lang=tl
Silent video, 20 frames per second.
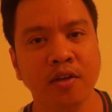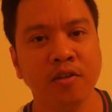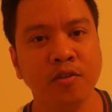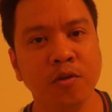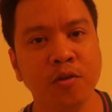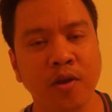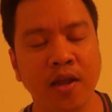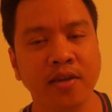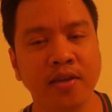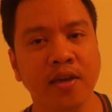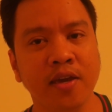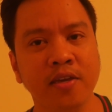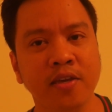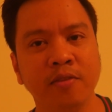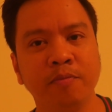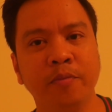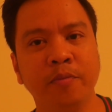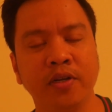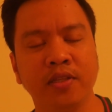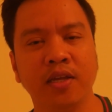July
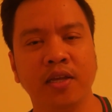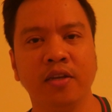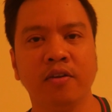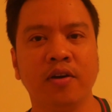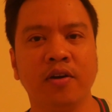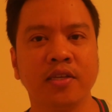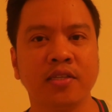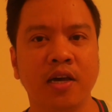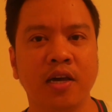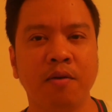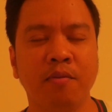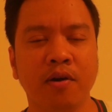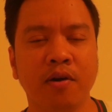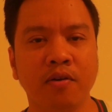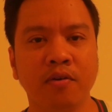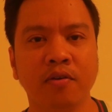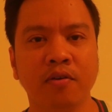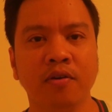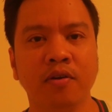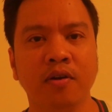8, birthday ng asawa
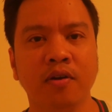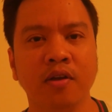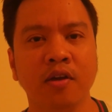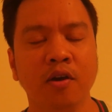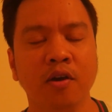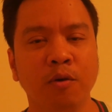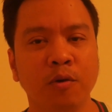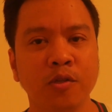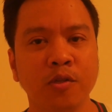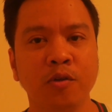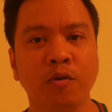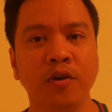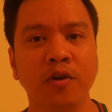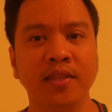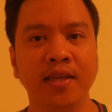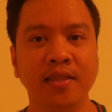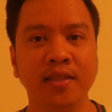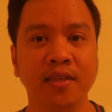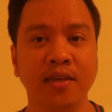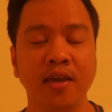ko. Gusto kong
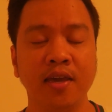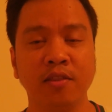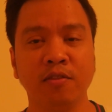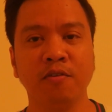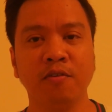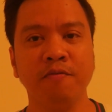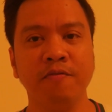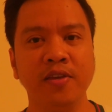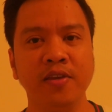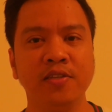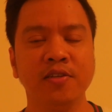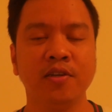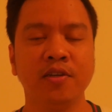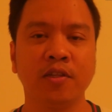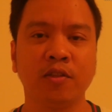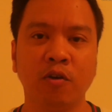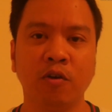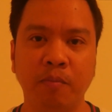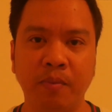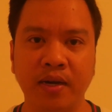i-dedicate itong video na
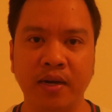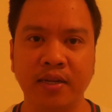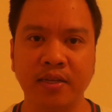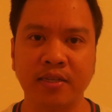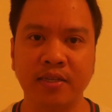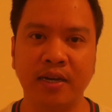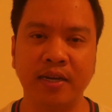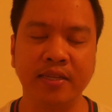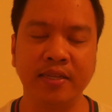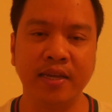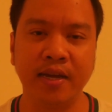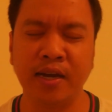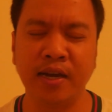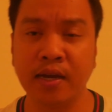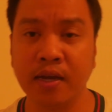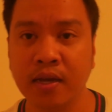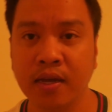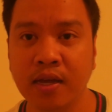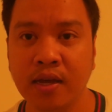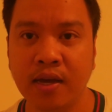to para sa
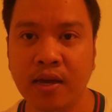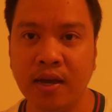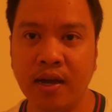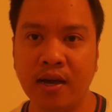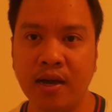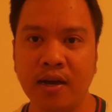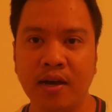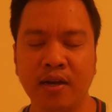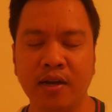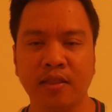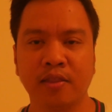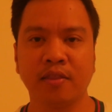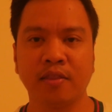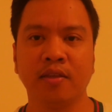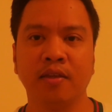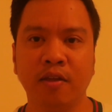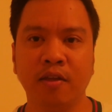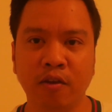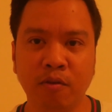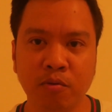kanya. At uh,
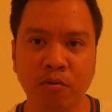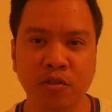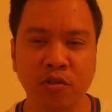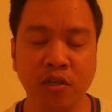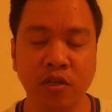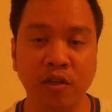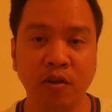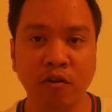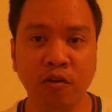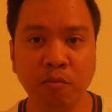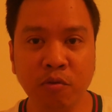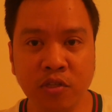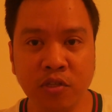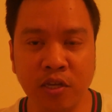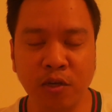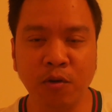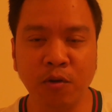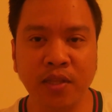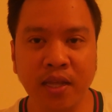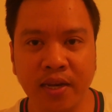lubusin,
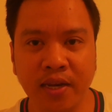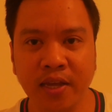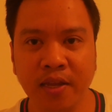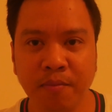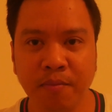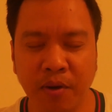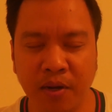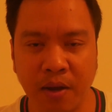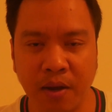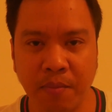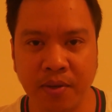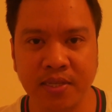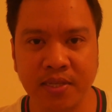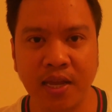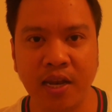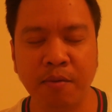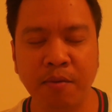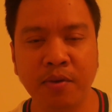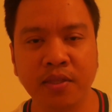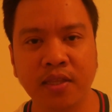lubusin ko na rin,
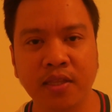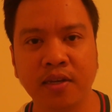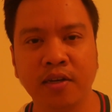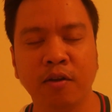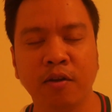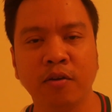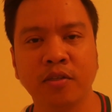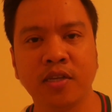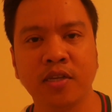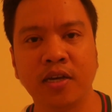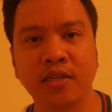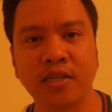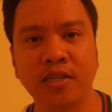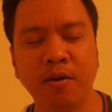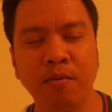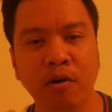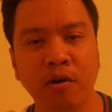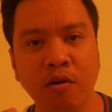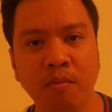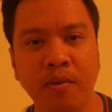magkapasalamat na rin ako sa
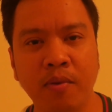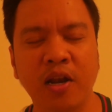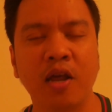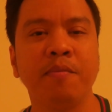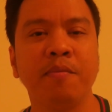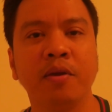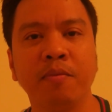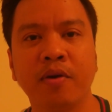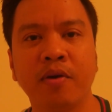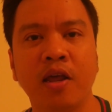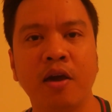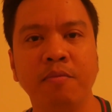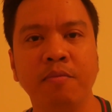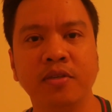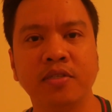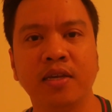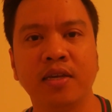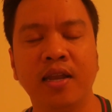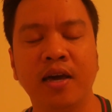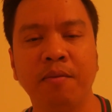asawa ko. Maraming maraming
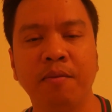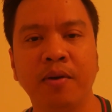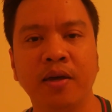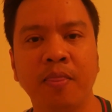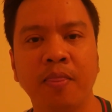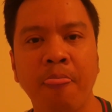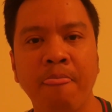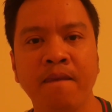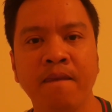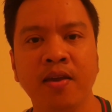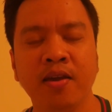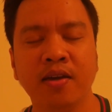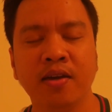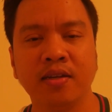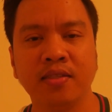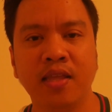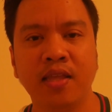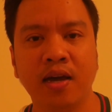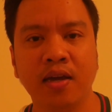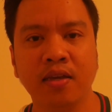salamat.
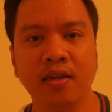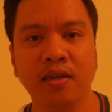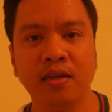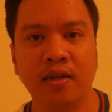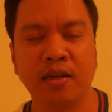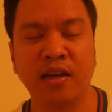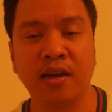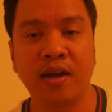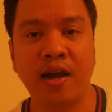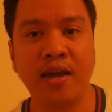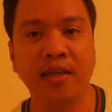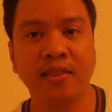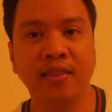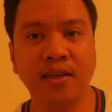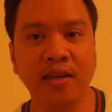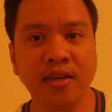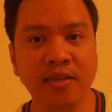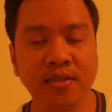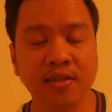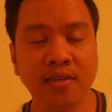Dahil kahit
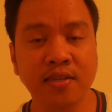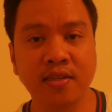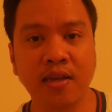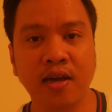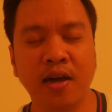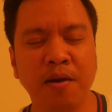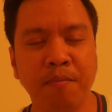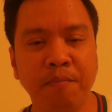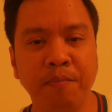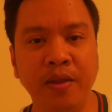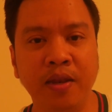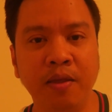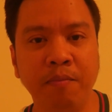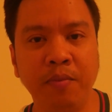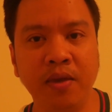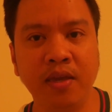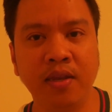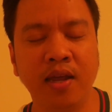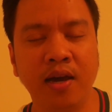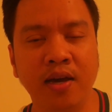nag-iisa sa
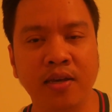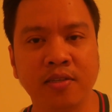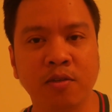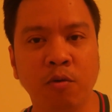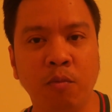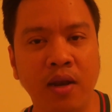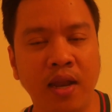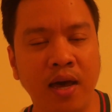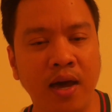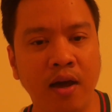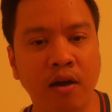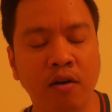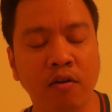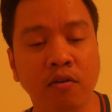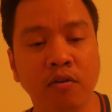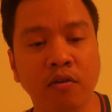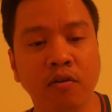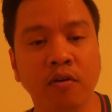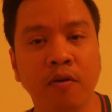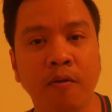Pilipinas, wala
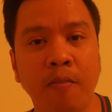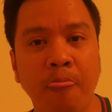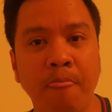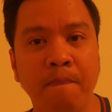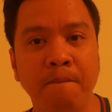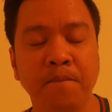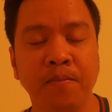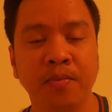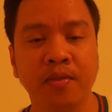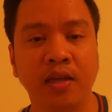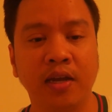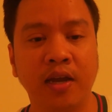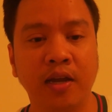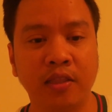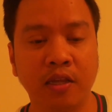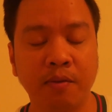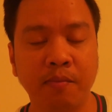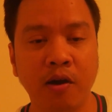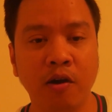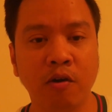ako.
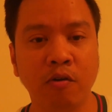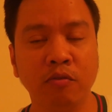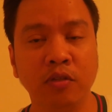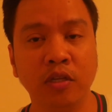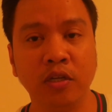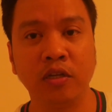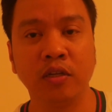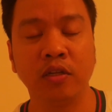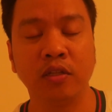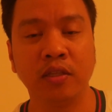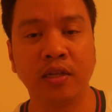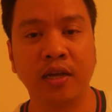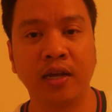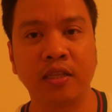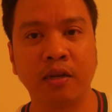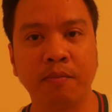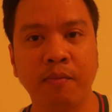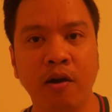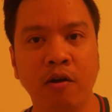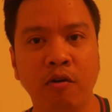Nagkatrabaho, di,
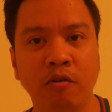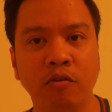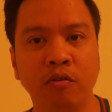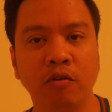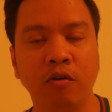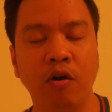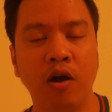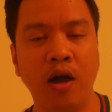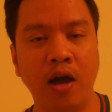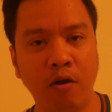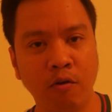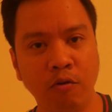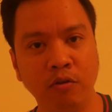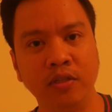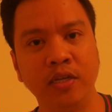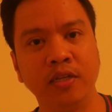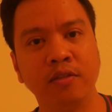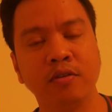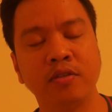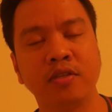nagkatrabaho ako
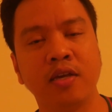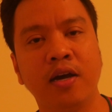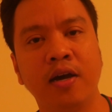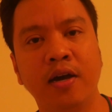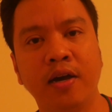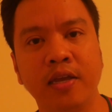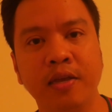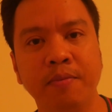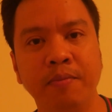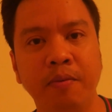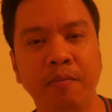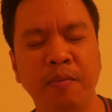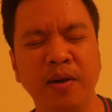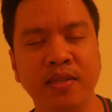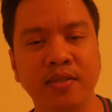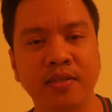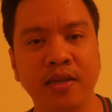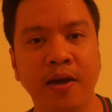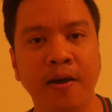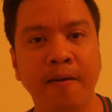dito sa iba
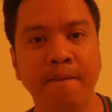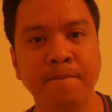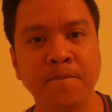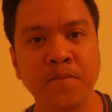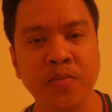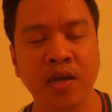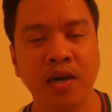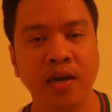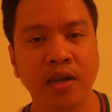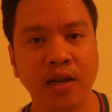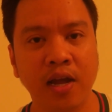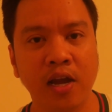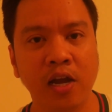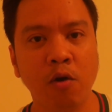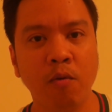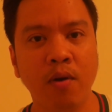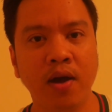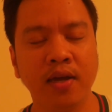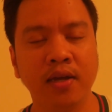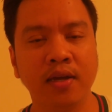bansa.
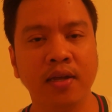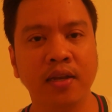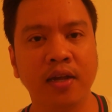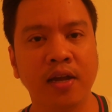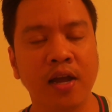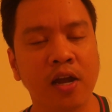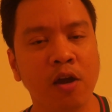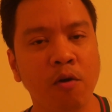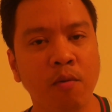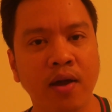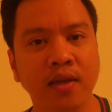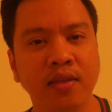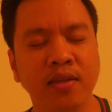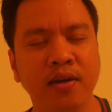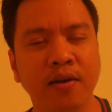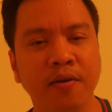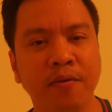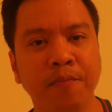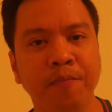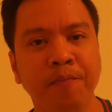Nagagawa, nagagawa
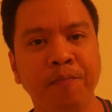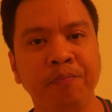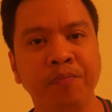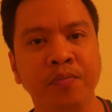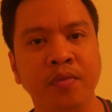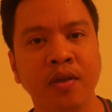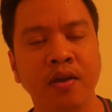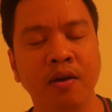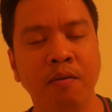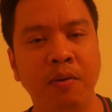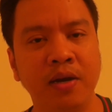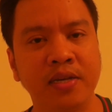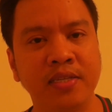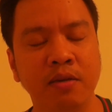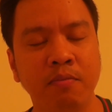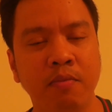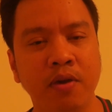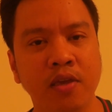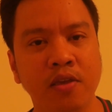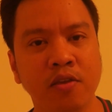niyang
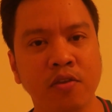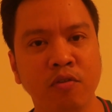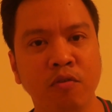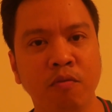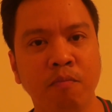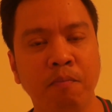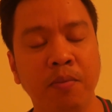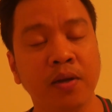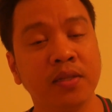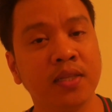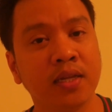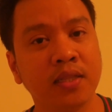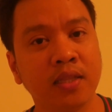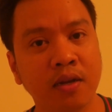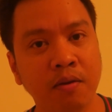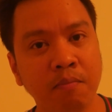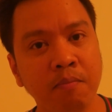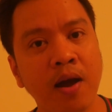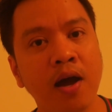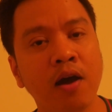pagsabayin yung
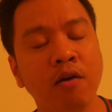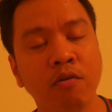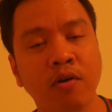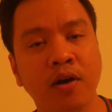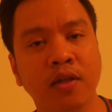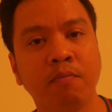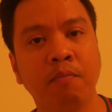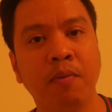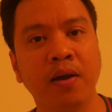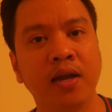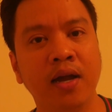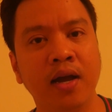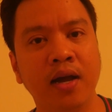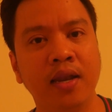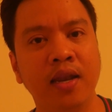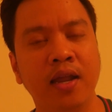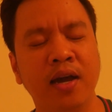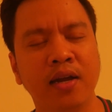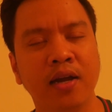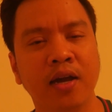pagtatrabaho at
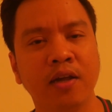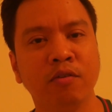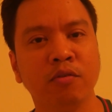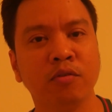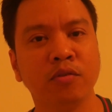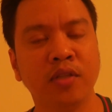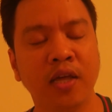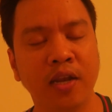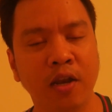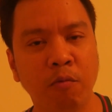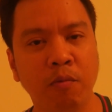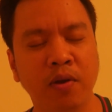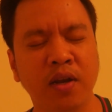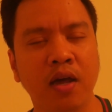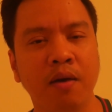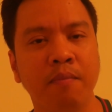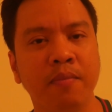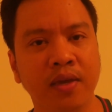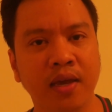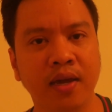pag-aalaga ng dalawa
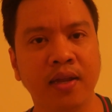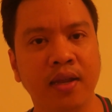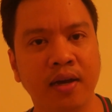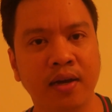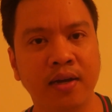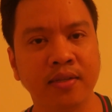naming anak.